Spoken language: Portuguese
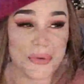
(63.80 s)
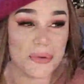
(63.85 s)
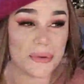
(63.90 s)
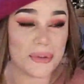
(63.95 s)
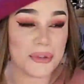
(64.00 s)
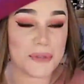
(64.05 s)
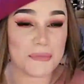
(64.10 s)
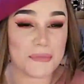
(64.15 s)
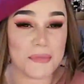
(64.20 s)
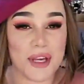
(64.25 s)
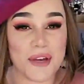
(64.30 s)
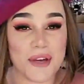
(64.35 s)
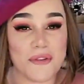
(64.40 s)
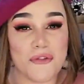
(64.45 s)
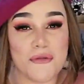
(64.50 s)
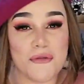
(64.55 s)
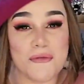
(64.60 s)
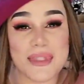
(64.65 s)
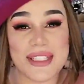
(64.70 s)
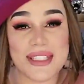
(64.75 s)
um dos
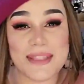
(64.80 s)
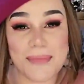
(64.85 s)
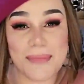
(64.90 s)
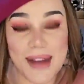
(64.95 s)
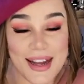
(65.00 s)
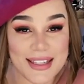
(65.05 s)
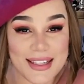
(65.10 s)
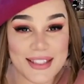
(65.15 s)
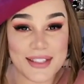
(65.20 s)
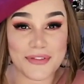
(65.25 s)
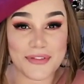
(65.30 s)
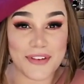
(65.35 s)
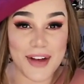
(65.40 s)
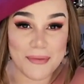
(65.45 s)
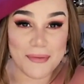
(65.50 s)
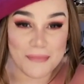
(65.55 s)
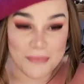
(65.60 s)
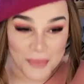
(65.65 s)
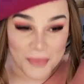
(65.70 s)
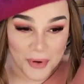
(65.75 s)
perfumes mais
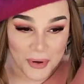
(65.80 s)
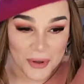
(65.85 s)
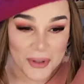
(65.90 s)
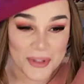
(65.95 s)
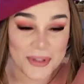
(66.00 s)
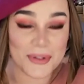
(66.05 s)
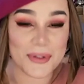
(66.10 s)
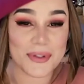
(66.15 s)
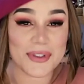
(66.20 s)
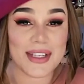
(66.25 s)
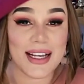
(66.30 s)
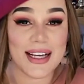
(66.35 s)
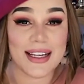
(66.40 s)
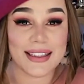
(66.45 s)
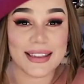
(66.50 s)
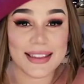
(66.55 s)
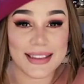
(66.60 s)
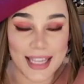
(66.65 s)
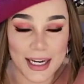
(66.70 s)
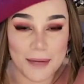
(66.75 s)
famosos
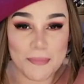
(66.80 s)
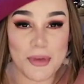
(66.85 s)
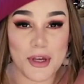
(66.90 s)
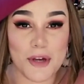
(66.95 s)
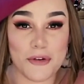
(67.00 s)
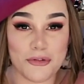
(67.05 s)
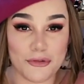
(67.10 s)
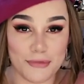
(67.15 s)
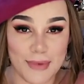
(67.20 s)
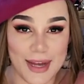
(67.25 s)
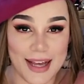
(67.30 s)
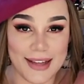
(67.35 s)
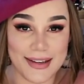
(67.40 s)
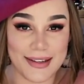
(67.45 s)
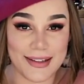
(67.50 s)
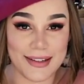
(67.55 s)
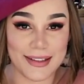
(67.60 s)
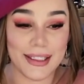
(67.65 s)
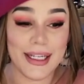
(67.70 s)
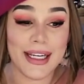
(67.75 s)
da
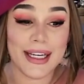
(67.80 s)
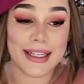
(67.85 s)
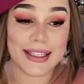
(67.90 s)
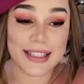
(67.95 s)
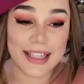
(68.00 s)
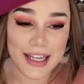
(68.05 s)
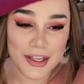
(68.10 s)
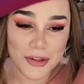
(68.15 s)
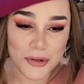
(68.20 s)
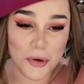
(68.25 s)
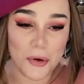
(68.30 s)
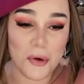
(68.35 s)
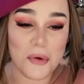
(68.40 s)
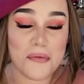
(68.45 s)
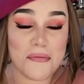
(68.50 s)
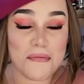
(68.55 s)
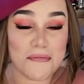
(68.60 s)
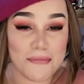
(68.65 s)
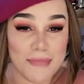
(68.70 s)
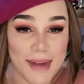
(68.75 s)
perfumaria
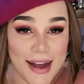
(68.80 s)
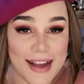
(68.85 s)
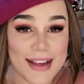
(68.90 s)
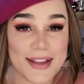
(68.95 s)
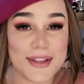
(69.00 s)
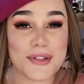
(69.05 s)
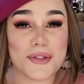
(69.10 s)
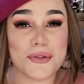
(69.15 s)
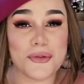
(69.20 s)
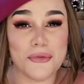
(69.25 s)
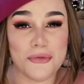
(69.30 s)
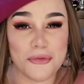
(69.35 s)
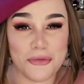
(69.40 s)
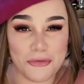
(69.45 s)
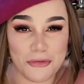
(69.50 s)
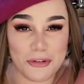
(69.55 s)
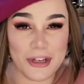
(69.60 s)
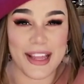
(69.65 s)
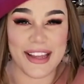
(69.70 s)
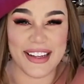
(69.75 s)
ganhou mais um
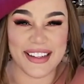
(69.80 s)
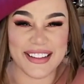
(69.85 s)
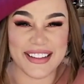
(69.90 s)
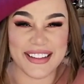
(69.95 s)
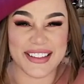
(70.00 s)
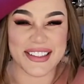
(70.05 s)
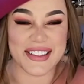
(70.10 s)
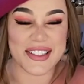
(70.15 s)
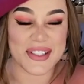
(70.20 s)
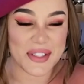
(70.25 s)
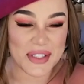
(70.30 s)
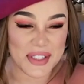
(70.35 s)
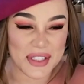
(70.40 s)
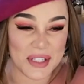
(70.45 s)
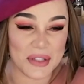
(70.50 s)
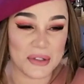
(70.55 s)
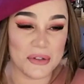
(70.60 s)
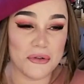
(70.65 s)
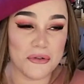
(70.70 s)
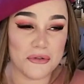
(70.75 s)
flanker.
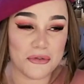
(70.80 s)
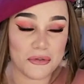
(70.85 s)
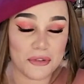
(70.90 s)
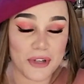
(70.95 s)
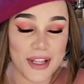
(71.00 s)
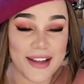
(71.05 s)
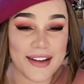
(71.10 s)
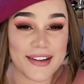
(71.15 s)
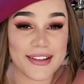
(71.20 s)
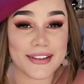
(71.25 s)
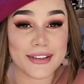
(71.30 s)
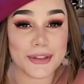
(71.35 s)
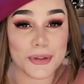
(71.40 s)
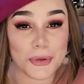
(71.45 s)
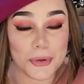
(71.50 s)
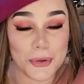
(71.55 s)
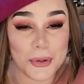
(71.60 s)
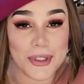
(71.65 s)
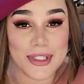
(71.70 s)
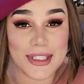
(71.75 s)
Sim, um flanker
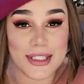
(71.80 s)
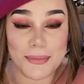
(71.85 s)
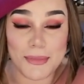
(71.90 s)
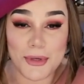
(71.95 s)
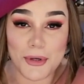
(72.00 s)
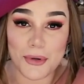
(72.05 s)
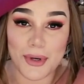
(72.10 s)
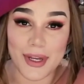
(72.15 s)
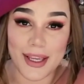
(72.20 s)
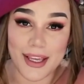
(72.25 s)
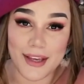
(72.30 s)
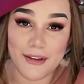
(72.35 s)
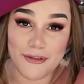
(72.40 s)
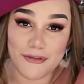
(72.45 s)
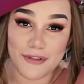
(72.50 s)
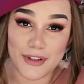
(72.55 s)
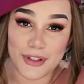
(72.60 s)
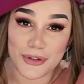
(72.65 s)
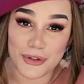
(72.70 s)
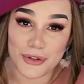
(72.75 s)

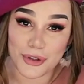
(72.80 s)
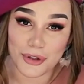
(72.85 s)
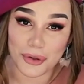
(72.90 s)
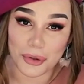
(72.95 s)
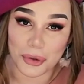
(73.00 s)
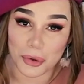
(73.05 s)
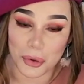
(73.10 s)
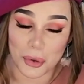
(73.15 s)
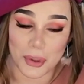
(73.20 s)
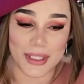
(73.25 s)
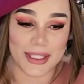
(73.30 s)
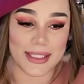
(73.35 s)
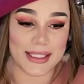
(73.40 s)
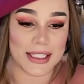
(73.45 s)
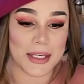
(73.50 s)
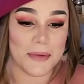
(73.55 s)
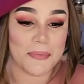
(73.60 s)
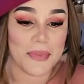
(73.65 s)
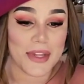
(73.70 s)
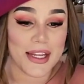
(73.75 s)
2022.